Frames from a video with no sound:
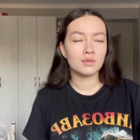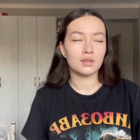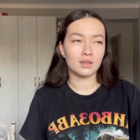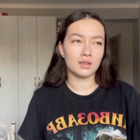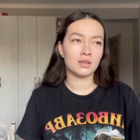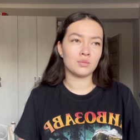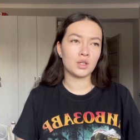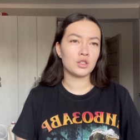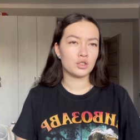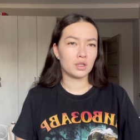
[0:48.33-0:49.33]
Эм, я
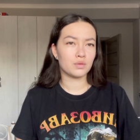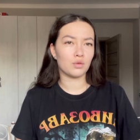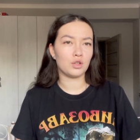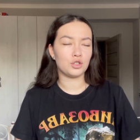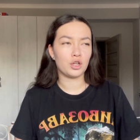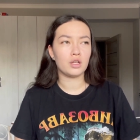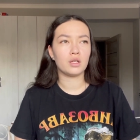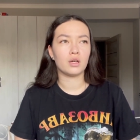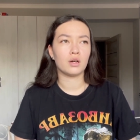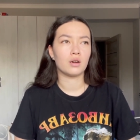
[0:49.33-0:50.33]
начала свое лечение